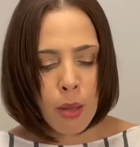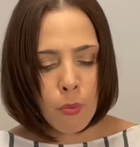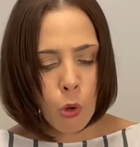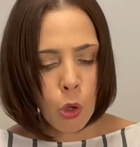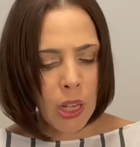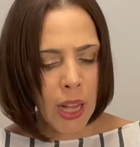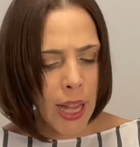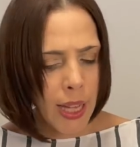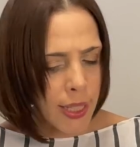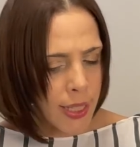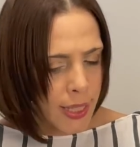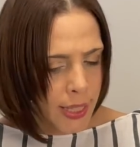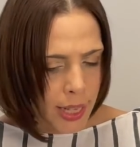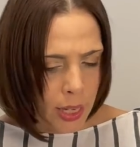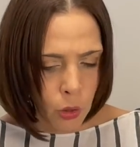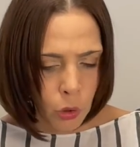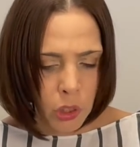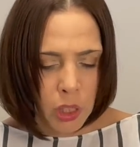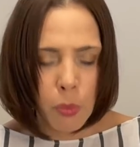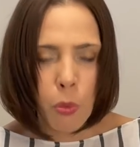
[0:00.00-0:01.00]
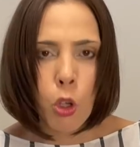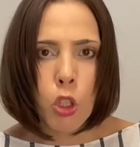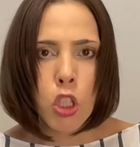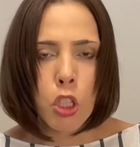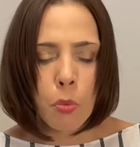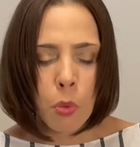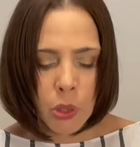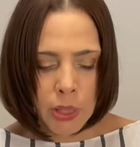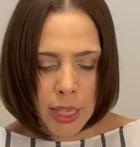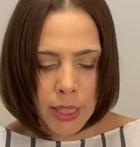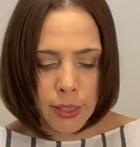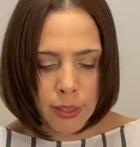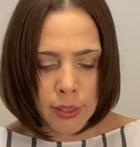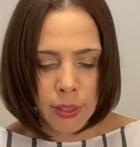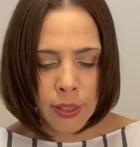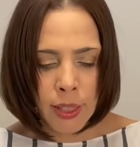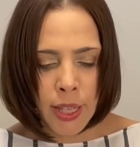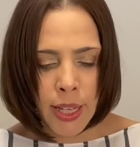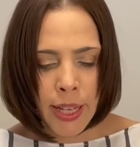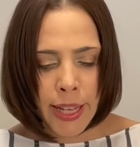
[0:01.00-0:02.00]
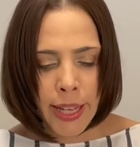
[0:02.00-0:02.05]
もう感謝の気持ちもなく、